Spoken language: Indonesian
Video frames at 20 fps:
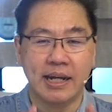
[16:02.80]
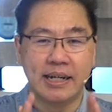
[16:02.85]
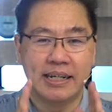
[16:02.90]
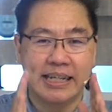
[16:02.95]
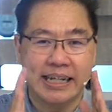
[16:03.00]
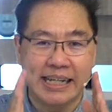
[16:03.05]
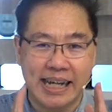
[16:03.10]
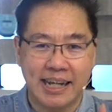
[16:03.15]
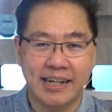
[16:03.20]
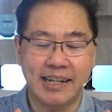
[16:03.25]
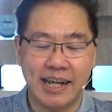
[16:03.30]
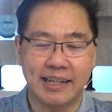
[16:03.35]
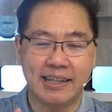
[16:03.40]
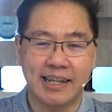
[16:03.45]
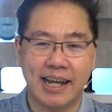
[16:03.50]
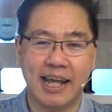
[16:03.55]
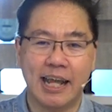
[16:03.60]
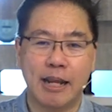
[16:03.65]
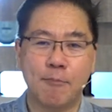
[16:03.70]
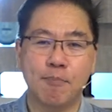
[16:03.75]
Dengan kata
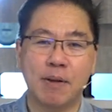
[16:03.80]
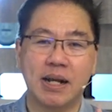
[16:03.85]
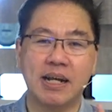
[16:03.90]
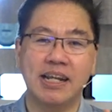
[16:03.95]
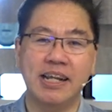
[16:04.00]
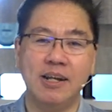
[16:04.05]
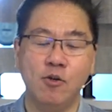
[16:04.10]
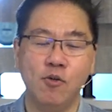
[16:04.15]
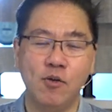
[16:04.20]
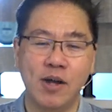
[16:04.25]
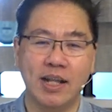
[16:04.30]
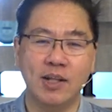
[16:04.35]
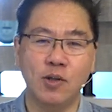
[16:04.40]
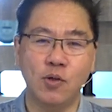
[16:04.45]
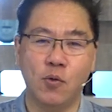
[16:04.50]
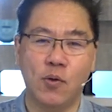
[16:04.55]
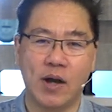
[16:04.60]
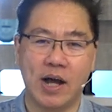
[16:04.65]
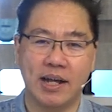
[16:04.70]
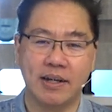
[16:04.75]
lain perlindungan
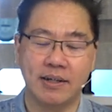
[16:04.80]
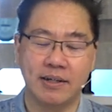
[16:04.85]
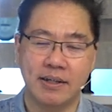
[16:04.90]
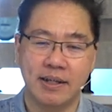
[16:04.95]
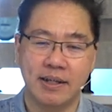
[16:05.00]
Tuhan